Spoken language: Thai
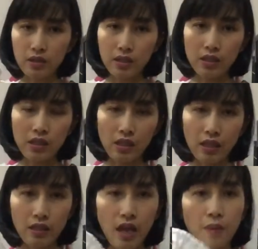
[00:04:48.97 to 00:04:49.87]
ที่จะแต
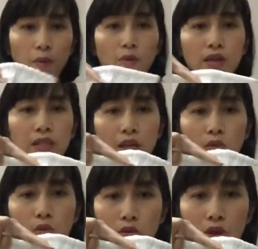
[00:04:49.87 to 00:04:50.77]
กต่างเพราะว่าใส่
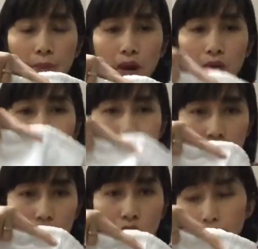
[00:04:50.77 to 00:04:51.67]
หูกระเป๋ากับใส่ตัว